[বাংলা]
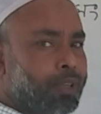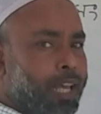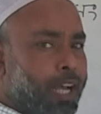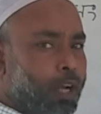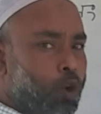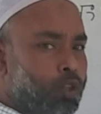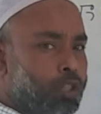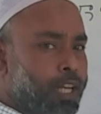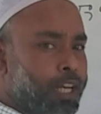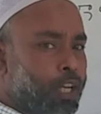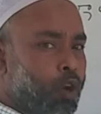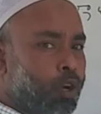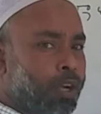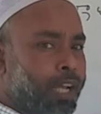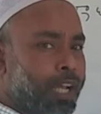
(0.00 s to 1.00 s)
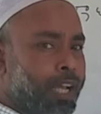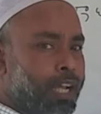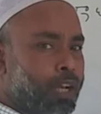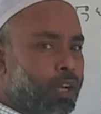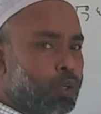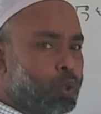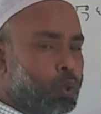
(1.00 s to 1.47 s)
একক স্থানীয় অঙ্কে
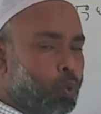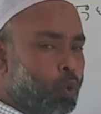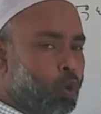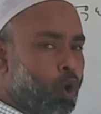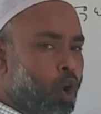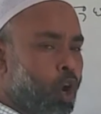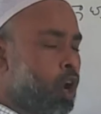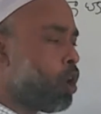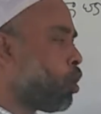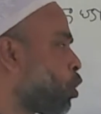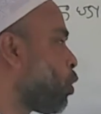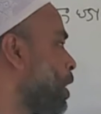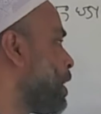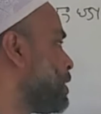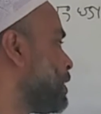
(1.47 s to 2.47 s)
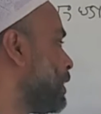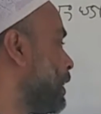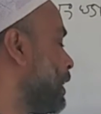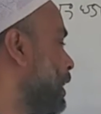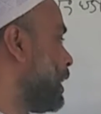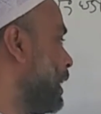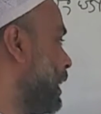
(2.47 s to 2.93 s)
শূন্য রয়েছে
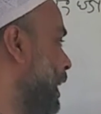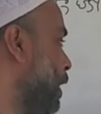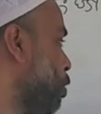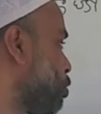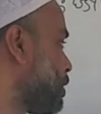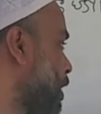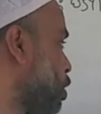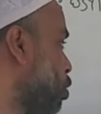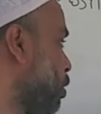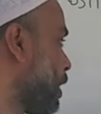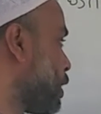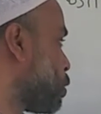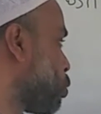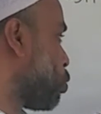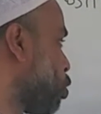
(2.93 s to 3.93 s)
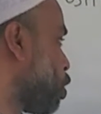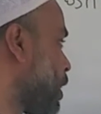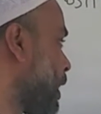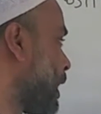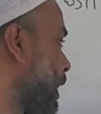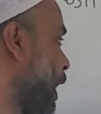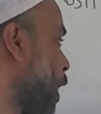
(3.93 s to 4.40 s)
একক স্থানীয় অঙ্কে শূন্য থাকার